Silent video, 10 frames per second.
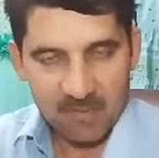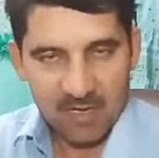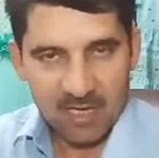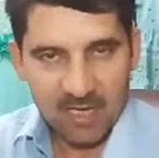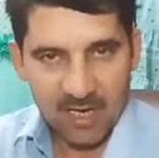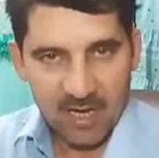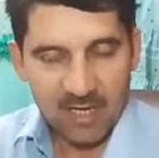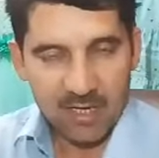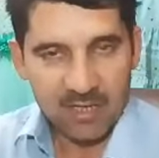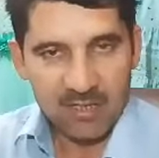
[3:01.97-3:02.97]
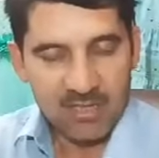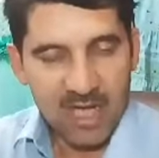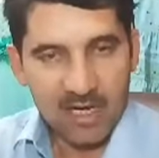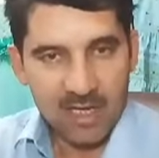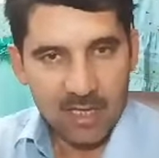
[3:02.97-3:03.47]
के बग़ैर अगर
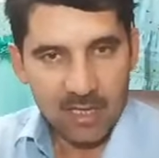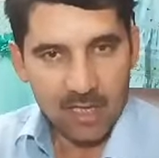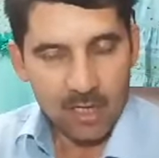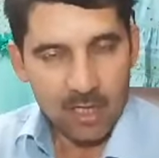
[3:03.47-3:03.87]
साल का